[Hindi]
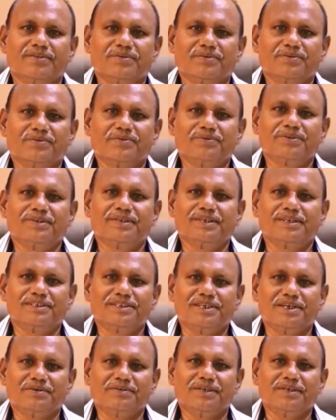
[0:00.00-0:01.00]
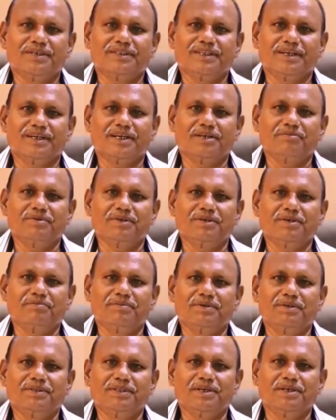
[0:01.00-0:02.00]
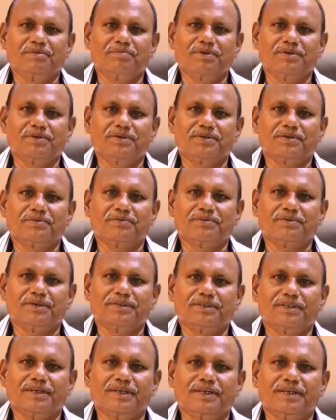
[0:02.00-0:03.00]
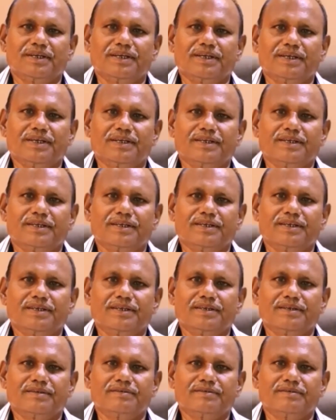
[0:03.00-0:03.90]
तो दिन अच्छा हो जाता है कभी कभी इतना प्रेशर हो जाता है कि